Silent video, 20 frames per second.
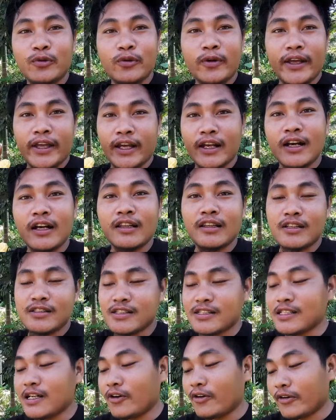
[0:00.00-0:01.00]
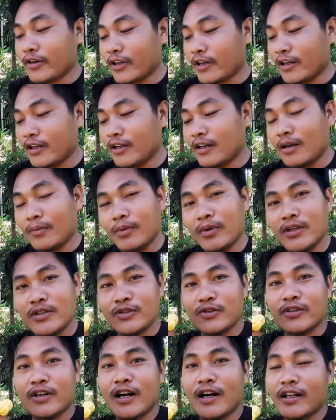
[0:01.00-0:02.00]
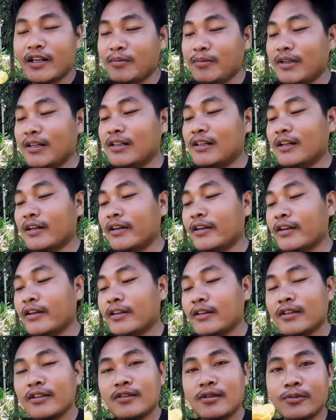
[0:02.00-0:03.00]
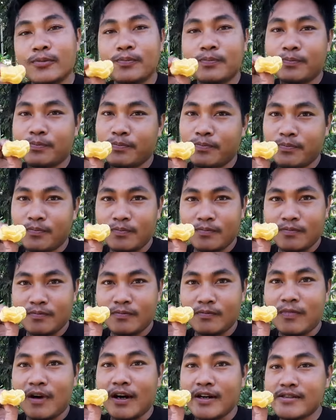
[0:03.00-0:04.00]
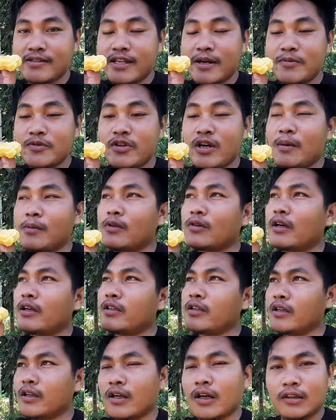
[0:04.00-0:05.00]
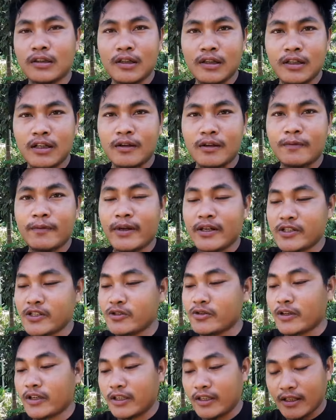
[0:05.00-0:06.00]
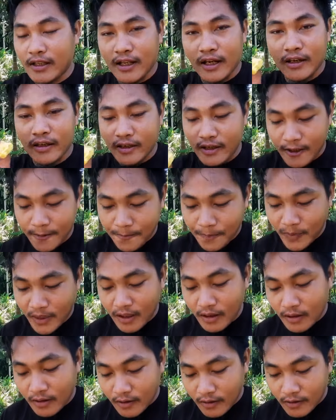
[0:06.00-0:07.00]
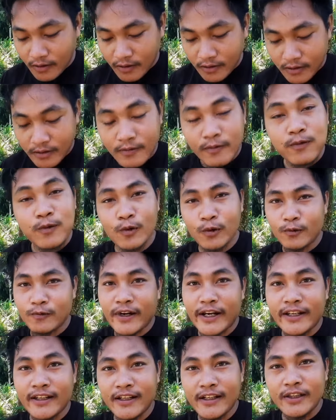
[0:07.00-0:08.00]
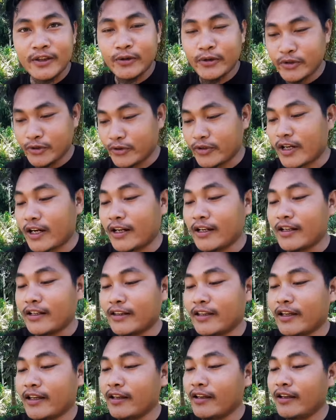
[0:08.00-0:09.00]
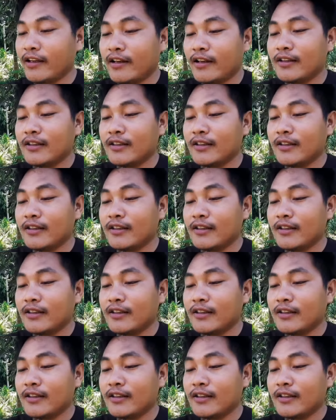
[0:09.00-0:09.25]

तो एक घंटा से हो गया अभी इसको खाने मिल रहा है तो आज तक जो हम लोग का ये कतल का फिर से जो है ये लग गया फ्रूट फाइनली तो इसको खा लेते हैं